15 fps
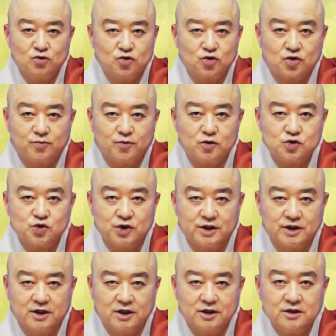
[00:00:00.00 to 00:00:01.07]
눈으로 볼 수
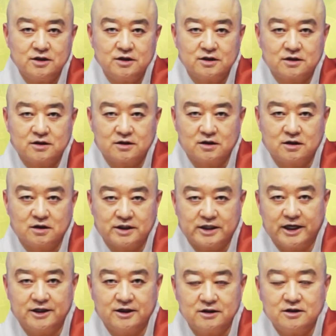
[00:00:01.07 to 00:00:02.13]
있는 그
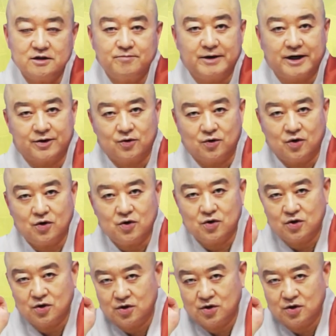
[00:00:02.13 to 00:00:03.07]
개는 바로